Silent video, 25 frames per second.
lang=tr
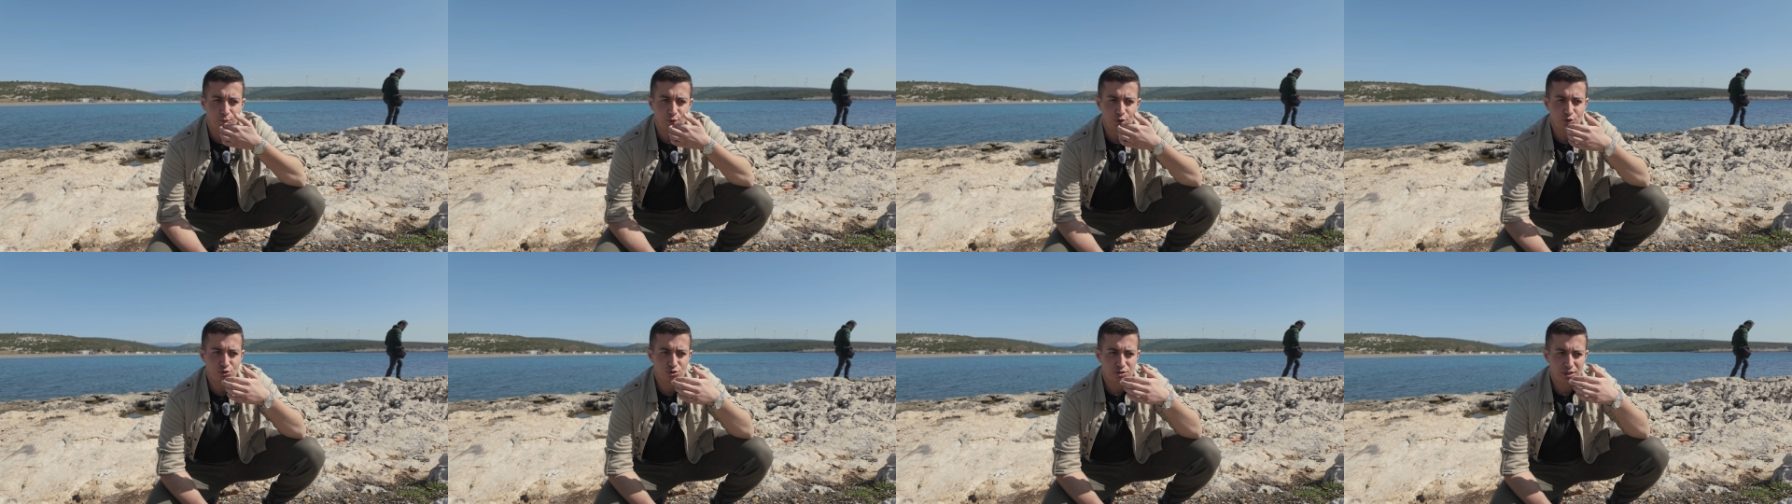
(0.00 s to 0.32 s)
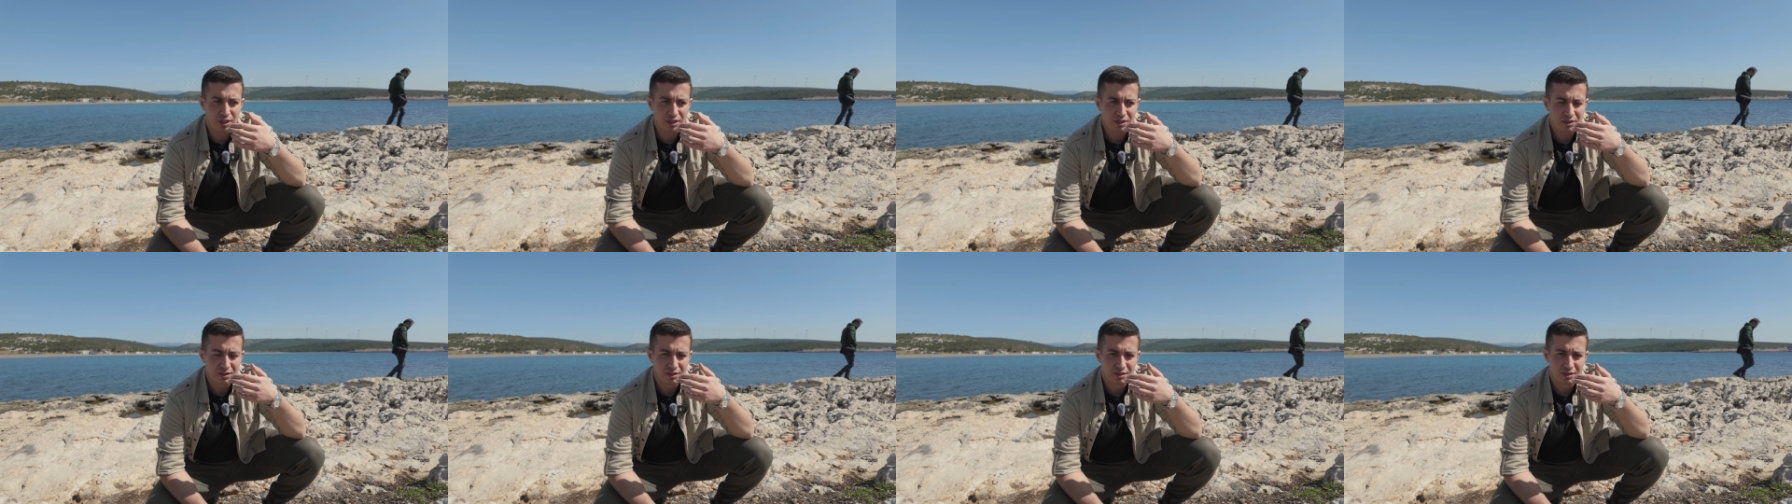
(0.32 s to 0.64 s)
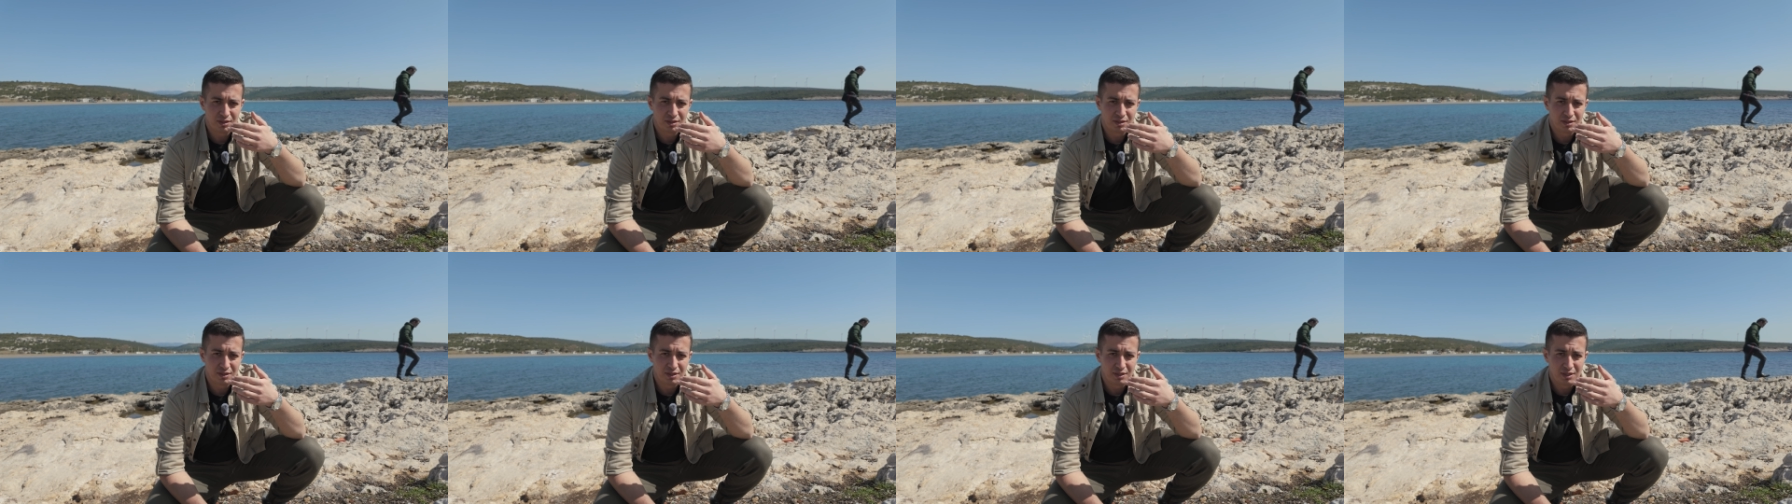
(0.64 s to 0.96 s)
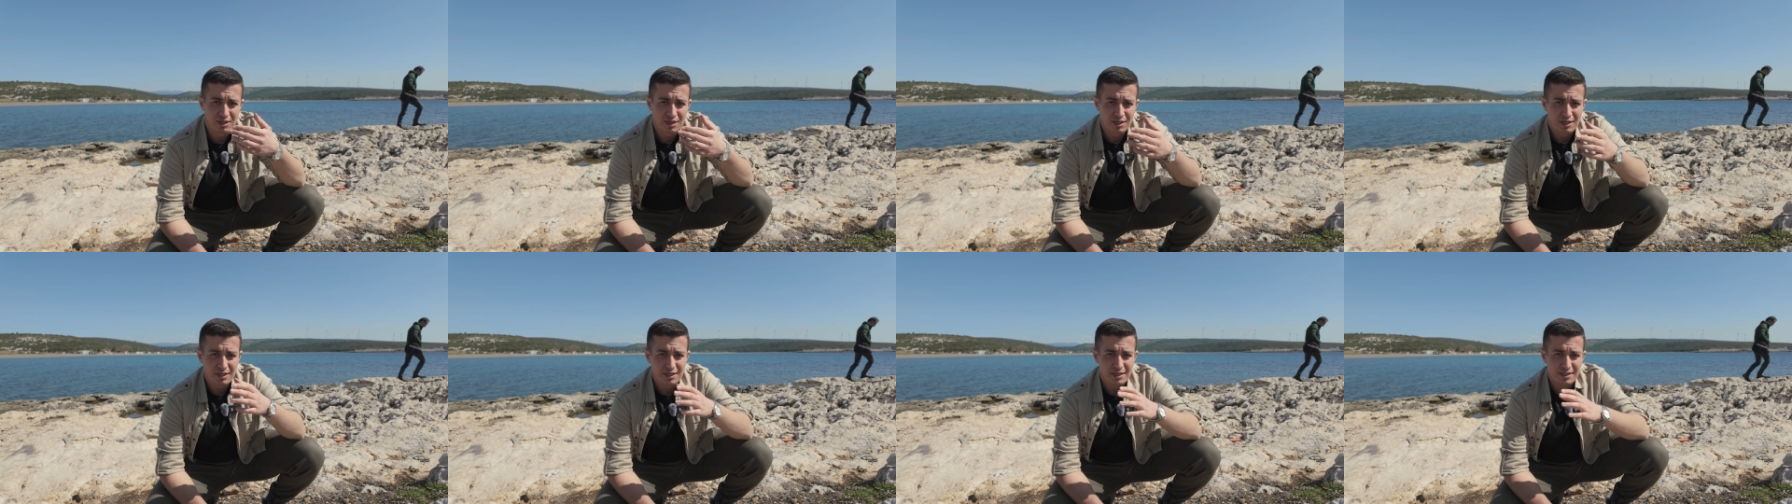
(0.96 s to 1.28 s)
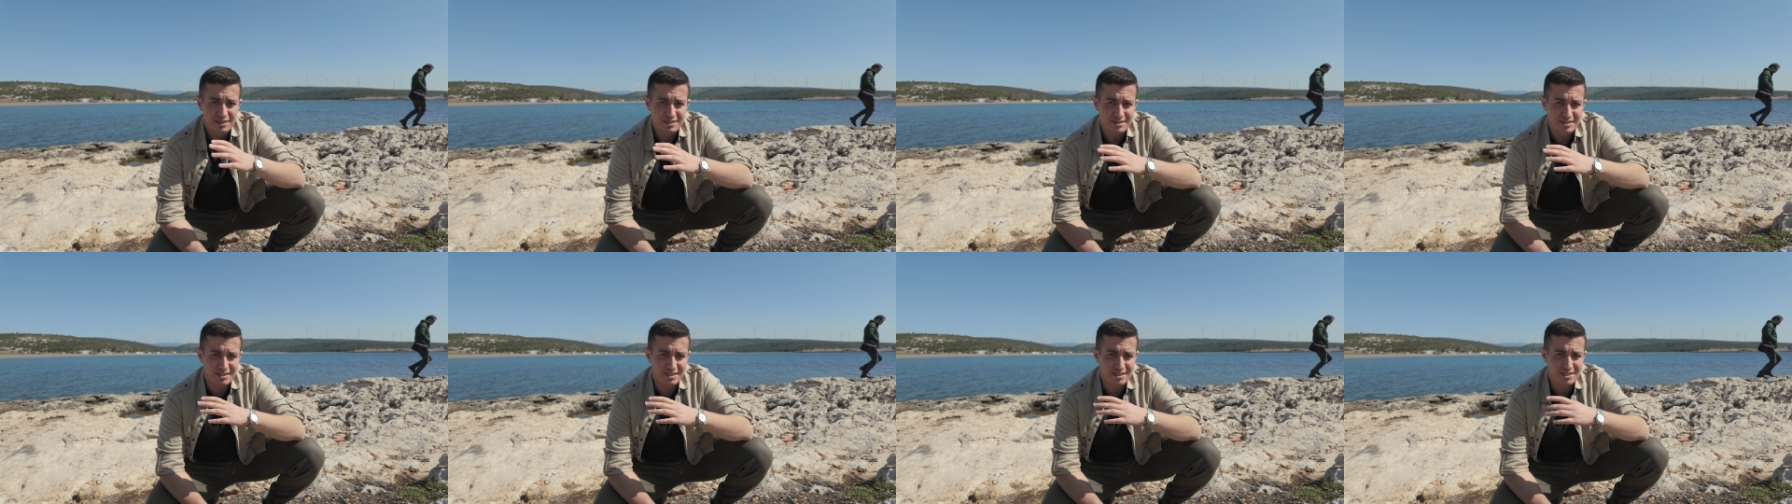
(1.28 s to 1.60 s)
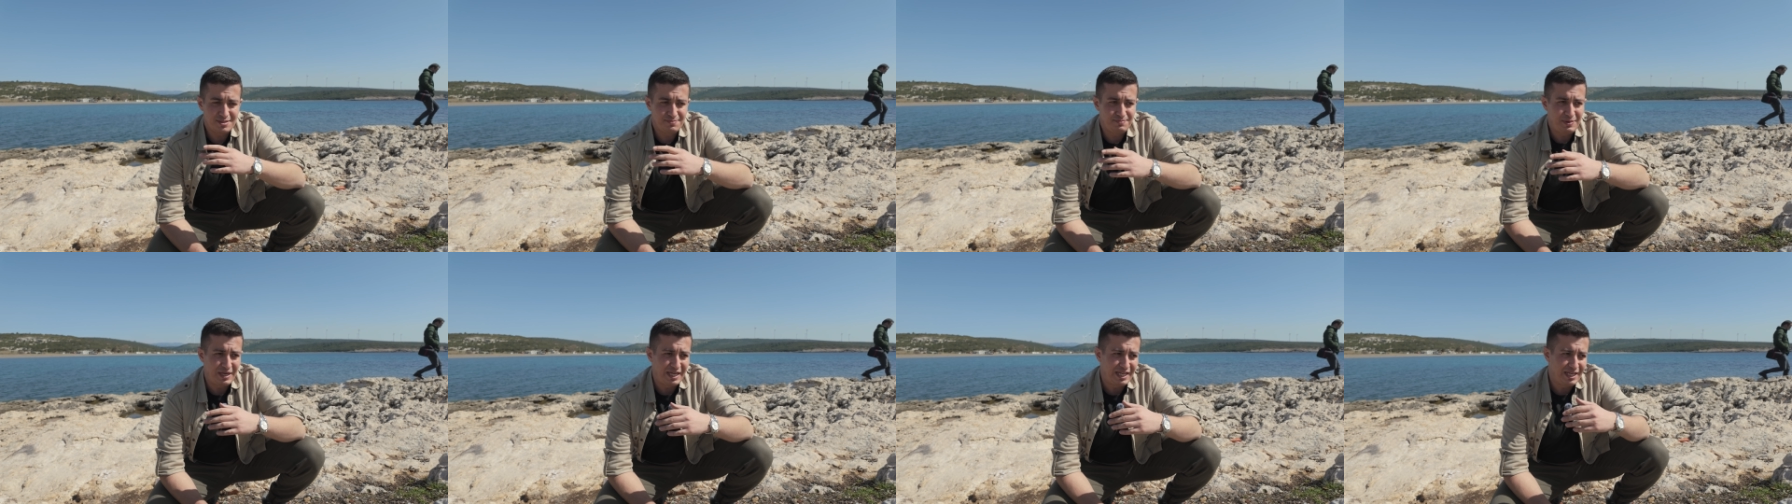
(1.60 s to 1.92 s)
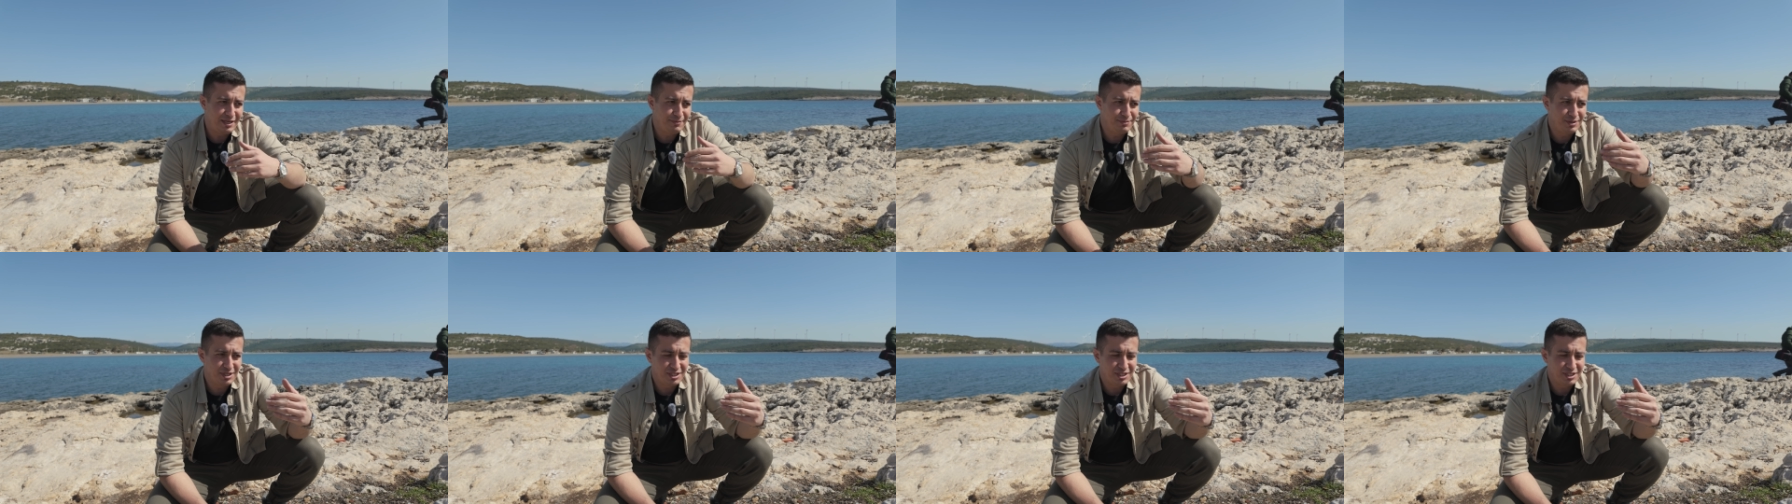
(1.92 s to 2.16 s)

Bu yüzden siz belli